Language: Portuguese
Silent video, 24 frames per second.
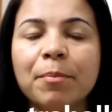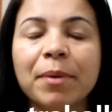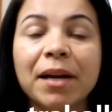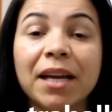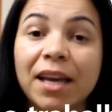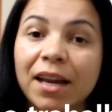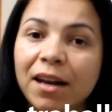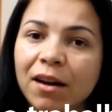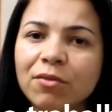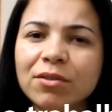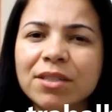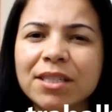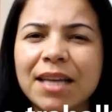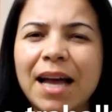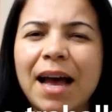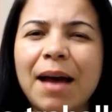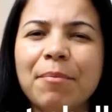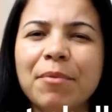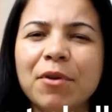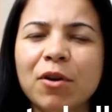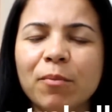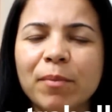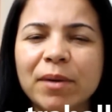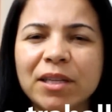Para quem não
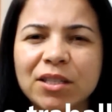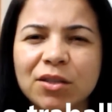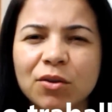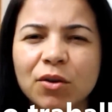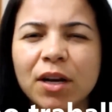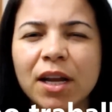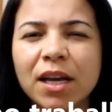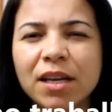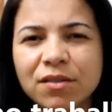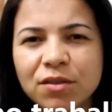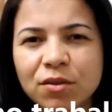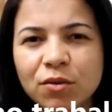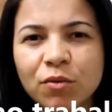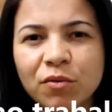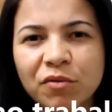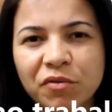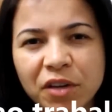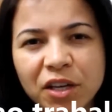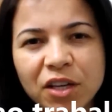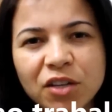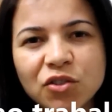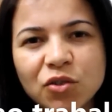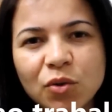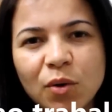sabe, né, eu mencionei isso no
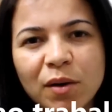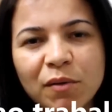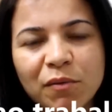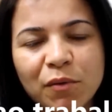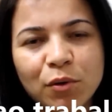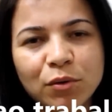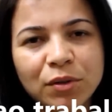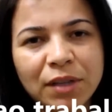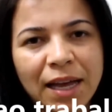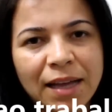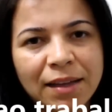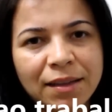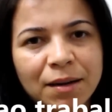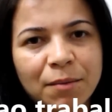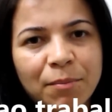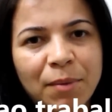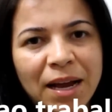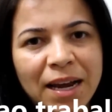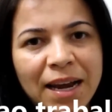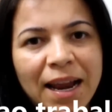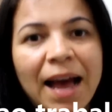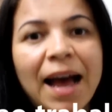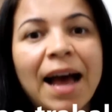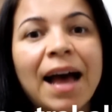vídeo que eu ia voltar a
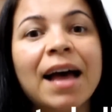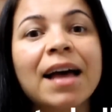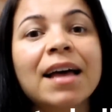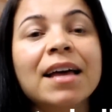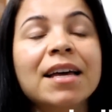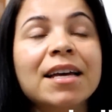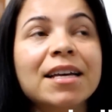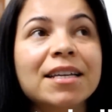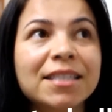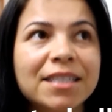trabalhar.